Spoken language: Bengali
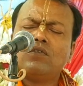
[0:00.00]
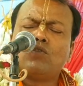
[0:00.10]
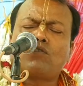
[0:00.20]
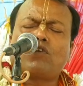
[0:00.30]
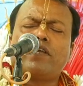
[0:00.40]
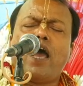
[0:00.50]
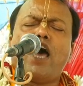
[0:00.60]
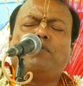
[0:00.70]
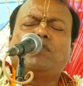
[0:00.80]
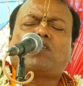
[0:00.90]
দশ
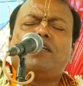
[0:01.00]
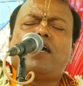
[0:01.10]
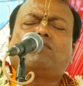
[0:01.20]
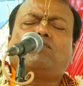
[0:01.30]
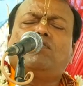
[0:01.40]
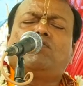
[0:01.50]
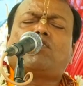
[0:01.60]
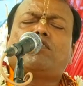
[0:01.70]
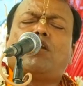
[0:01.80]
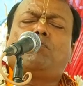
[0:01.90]
হাজার বিশ হাজার তিরিশ
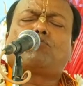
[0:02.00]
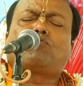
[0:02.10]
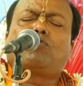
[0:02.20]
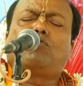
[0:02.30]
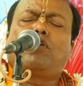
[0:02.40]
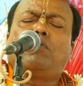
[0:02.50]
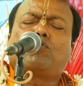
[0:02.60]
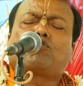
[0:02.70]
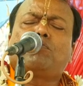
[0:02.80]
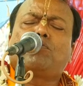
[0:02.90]
হাজার বছর ধরে
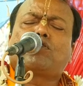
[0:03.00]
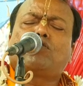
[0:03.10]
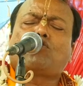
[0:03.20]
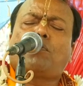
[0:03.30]
বসে বসে